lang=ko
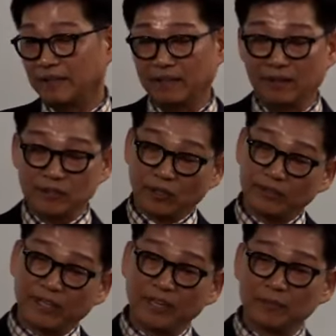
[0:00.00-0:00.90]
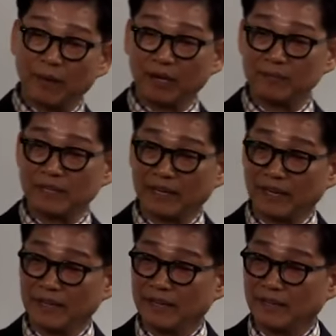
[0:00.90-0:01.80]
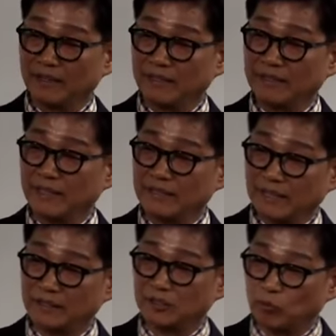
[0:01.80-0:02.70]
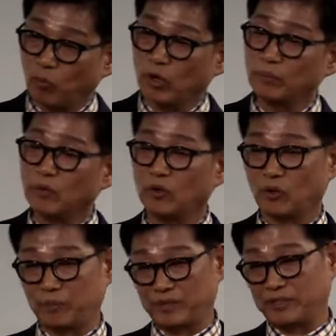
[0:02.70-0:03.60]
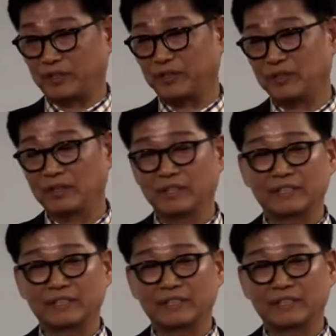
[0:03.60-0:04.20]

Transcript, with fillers: 그러니까 첫 해에 그만큼 제가 일에 대한 어떤 몰입도를 높였어요.